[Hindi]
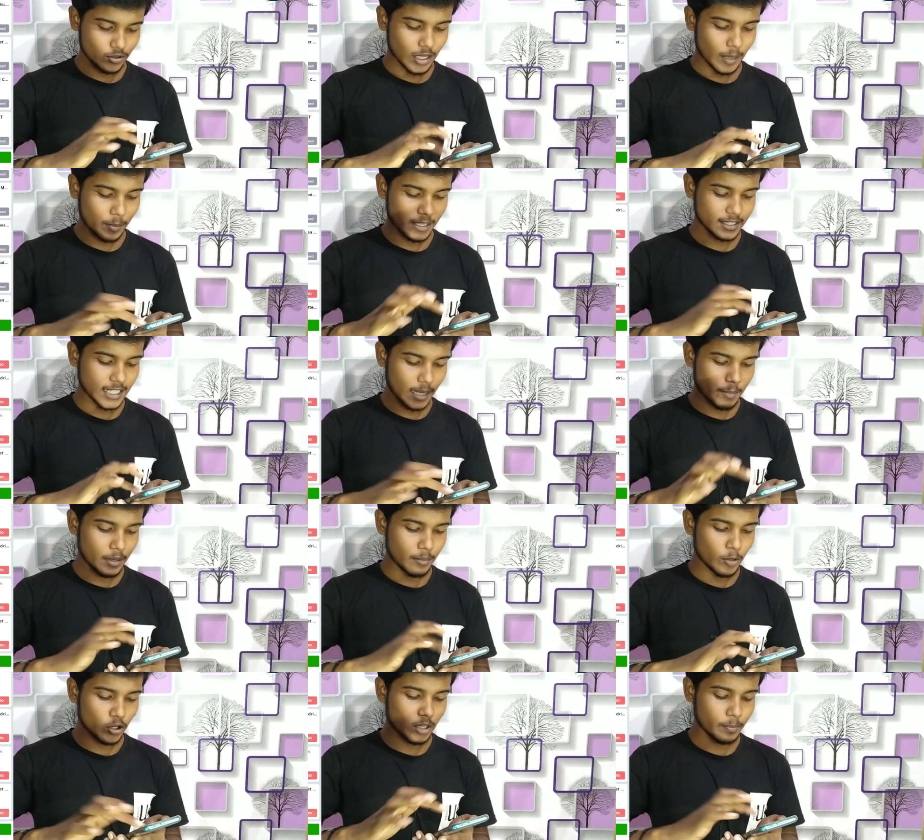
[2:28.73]
तो आपके
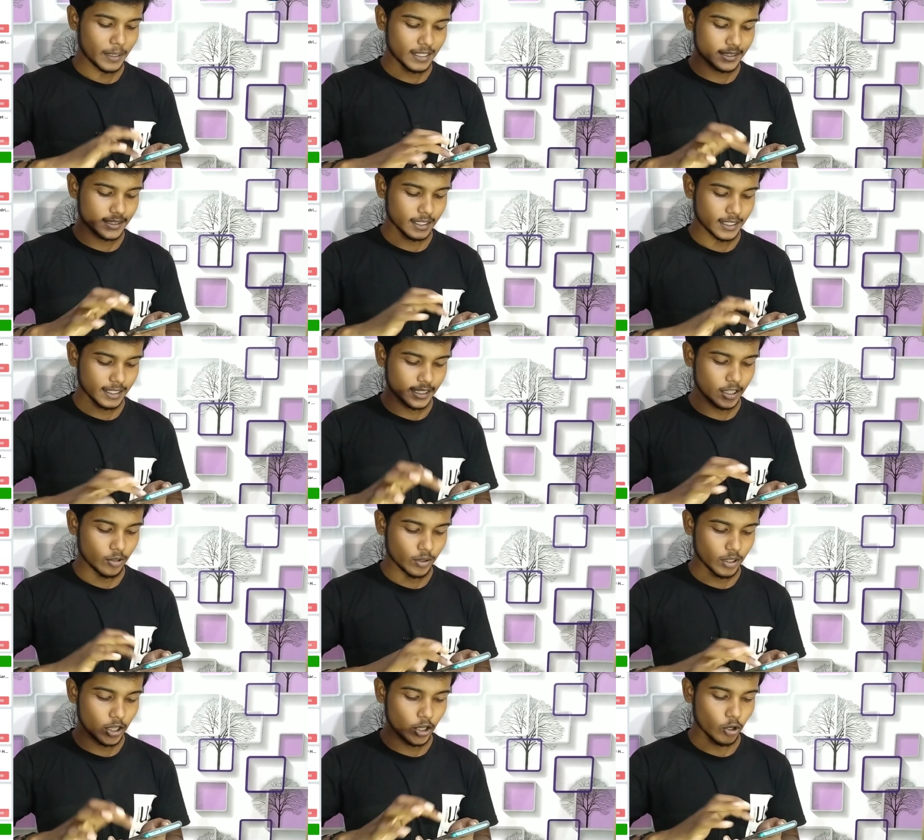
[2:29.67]
सामने मैं ऑर्डर प्लेस करके
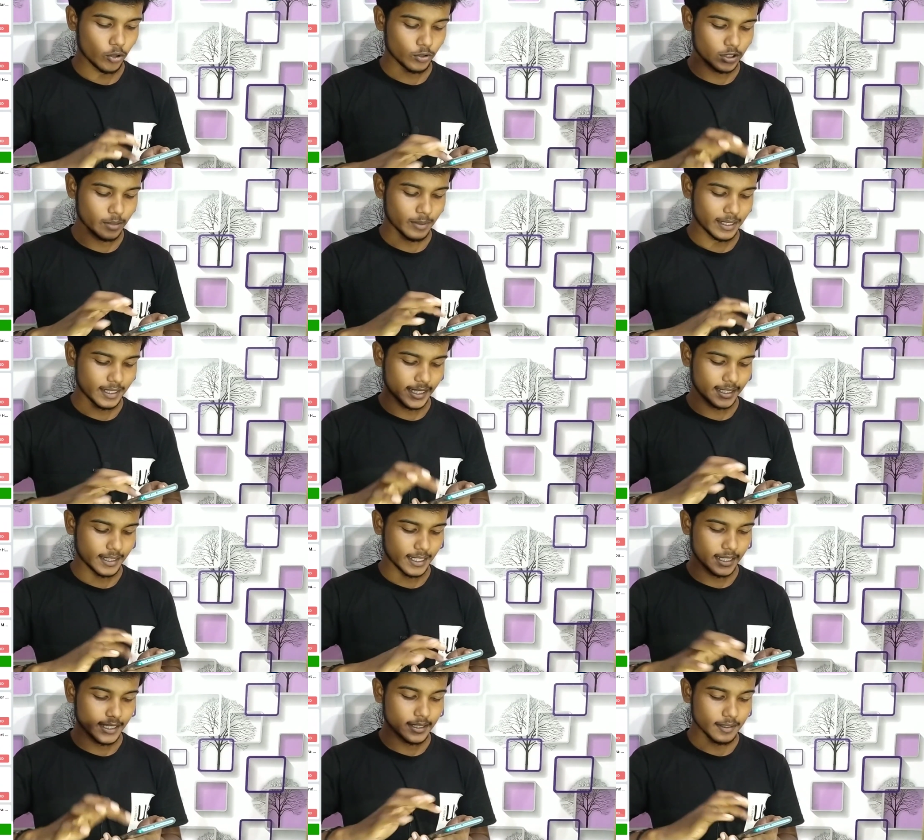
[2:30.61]
दिखाऊंगा और उसके बाद
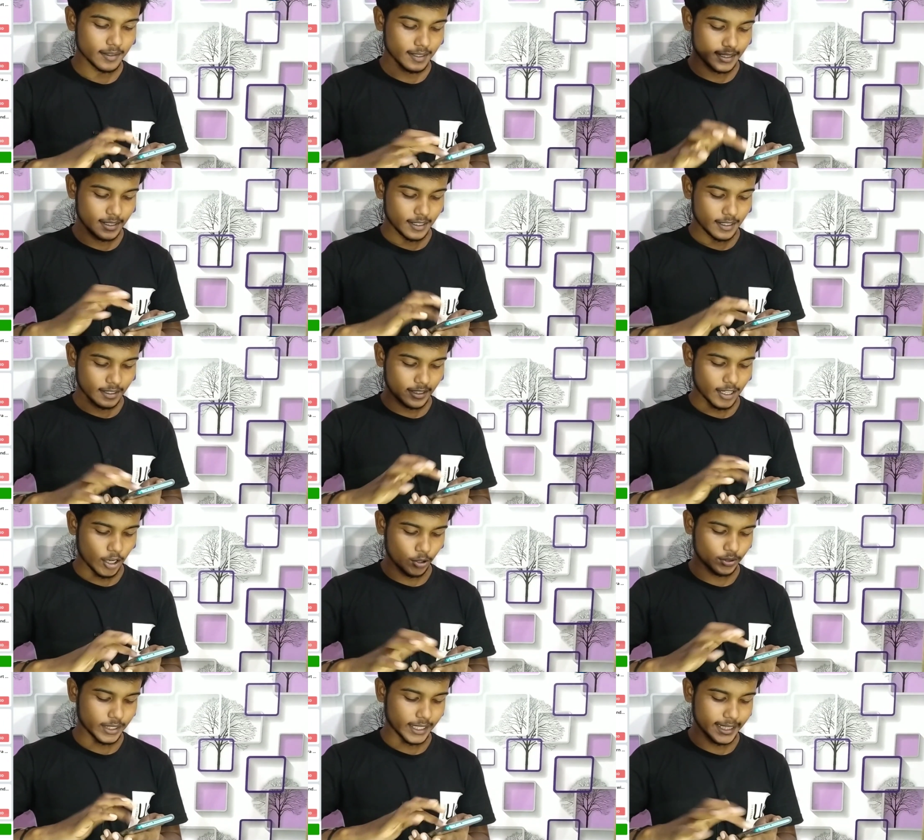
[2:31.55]
देखते हैं क्या
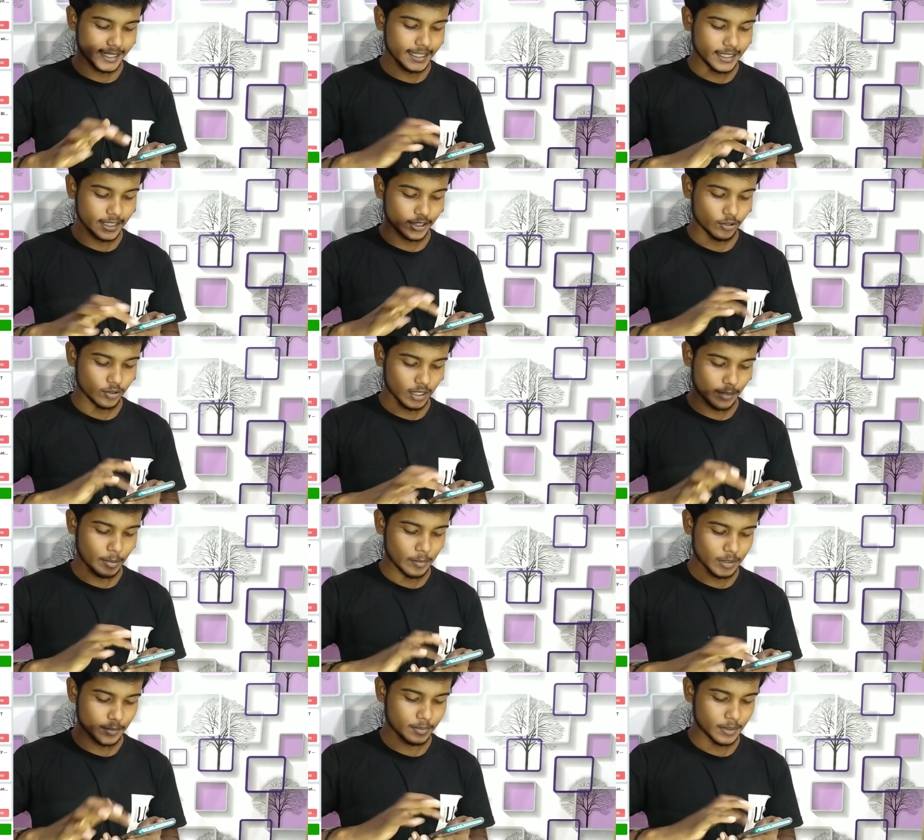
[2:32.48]
होता है ठीक है तो यहाँ
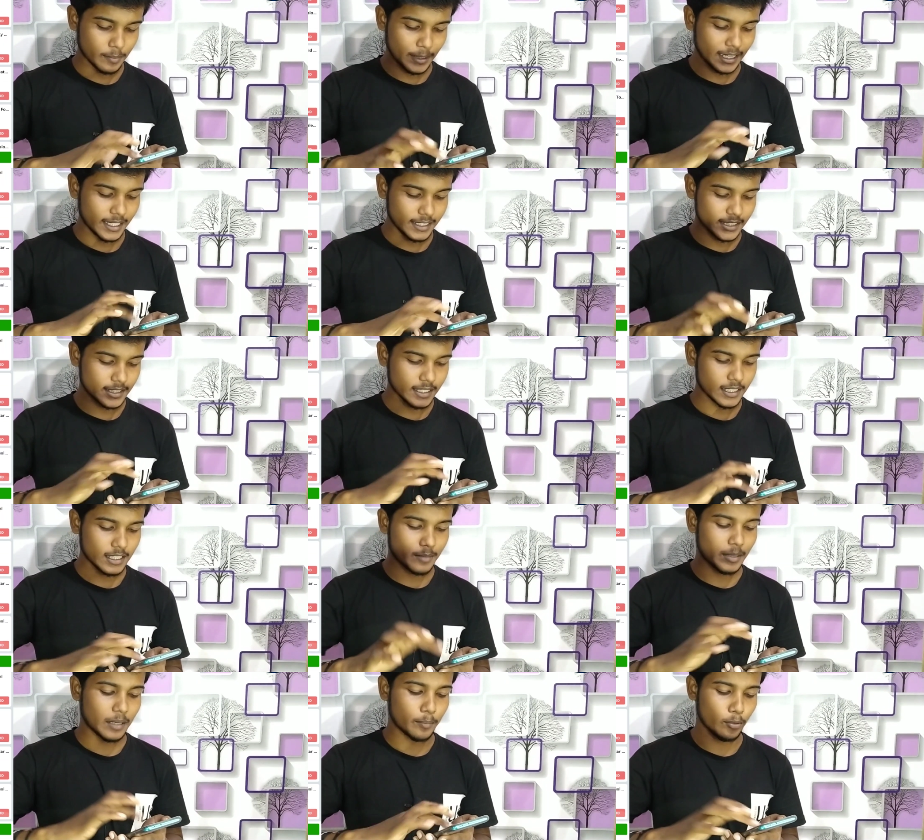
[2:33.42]
पे हम सबसे पहले नीचे
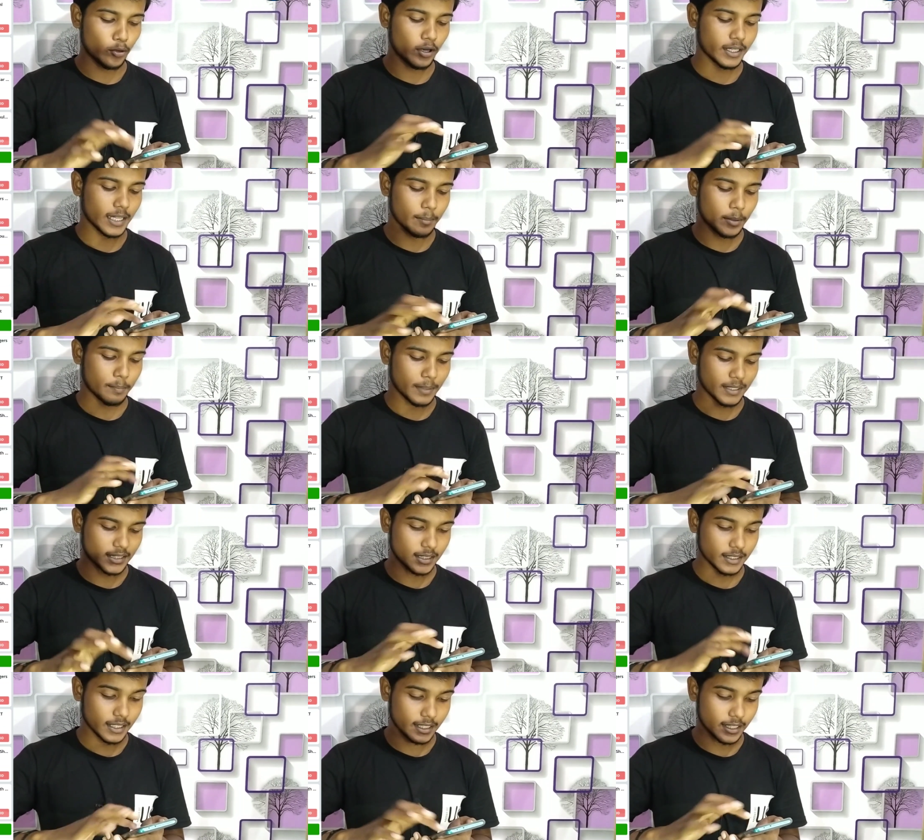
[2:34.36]
चलते हैं मैंने प्रोडक्ट यहाँ पे
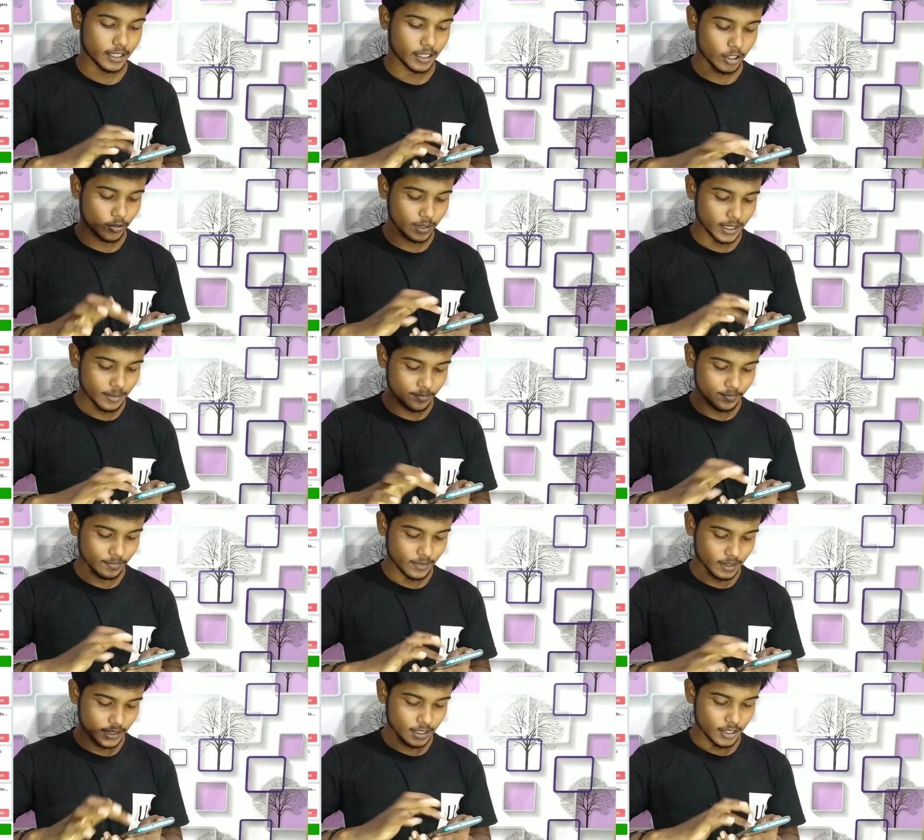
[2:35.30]
पसंद करके रखा हुआ है
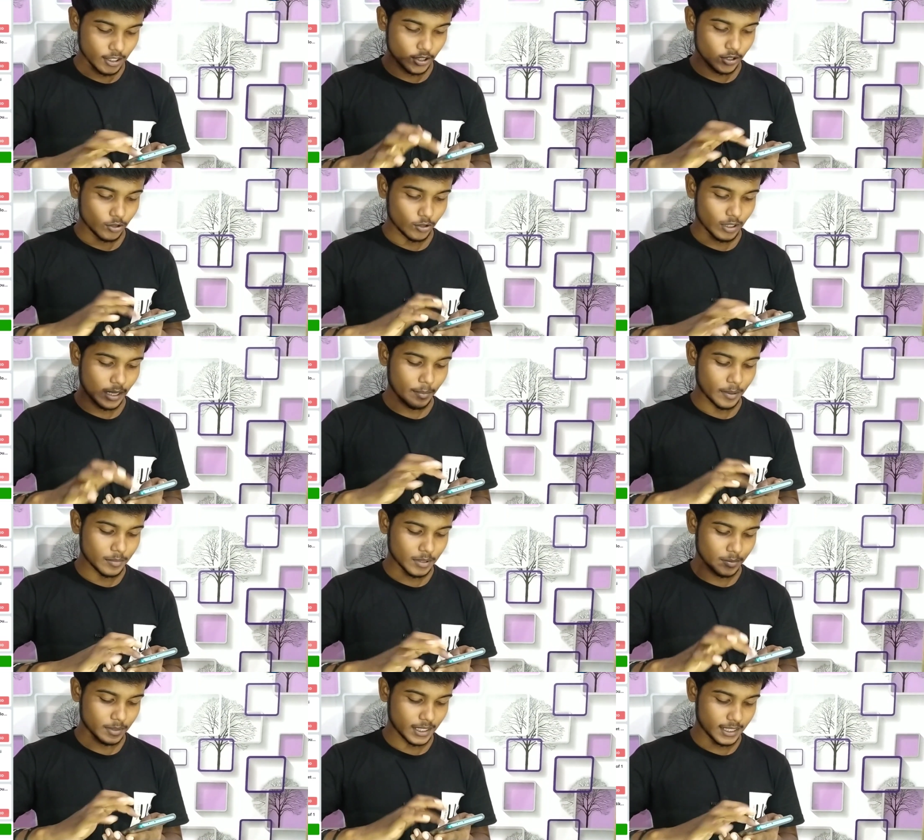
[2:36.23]
तो यहाँ पे
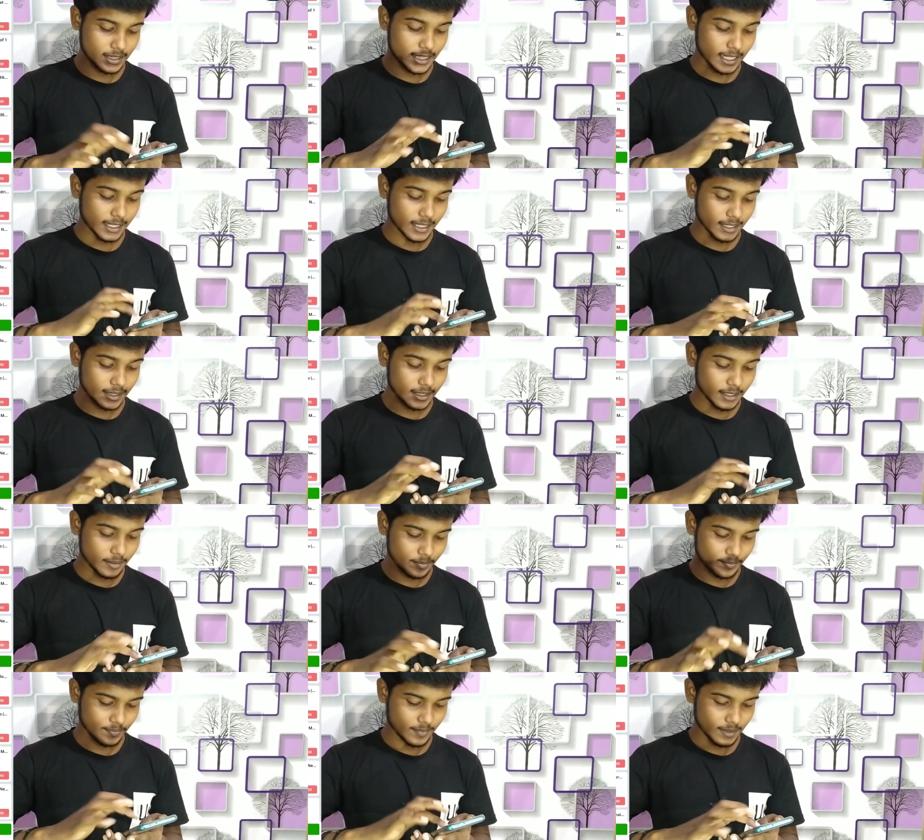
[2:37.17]
हम सबसे नीचे आ जाते
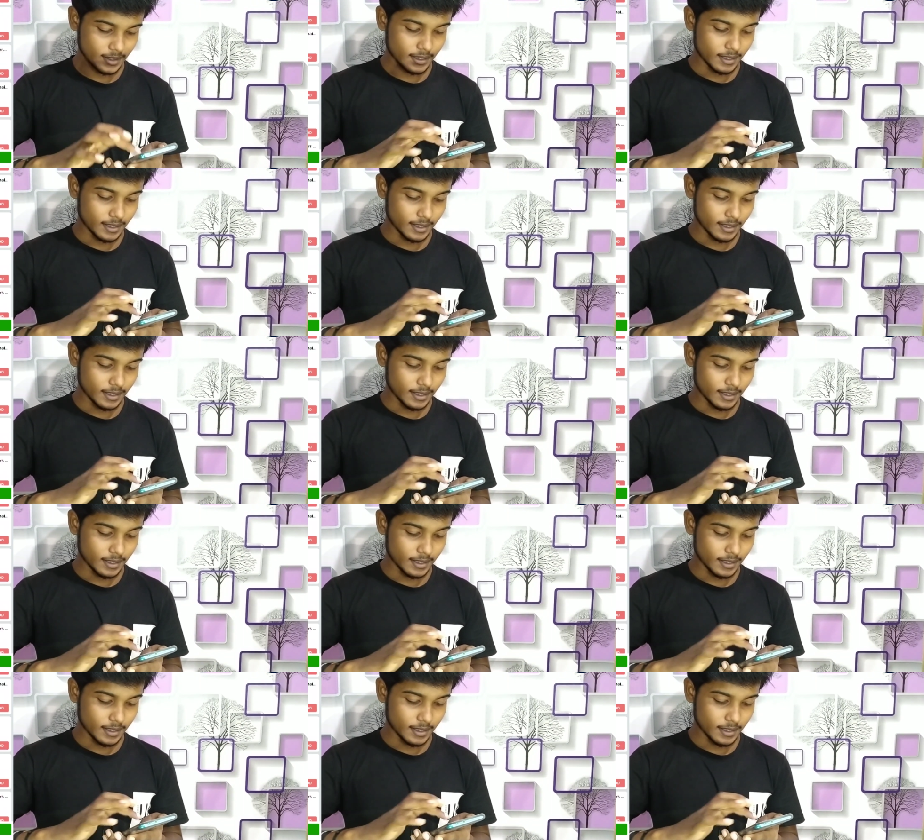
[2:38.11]
हैं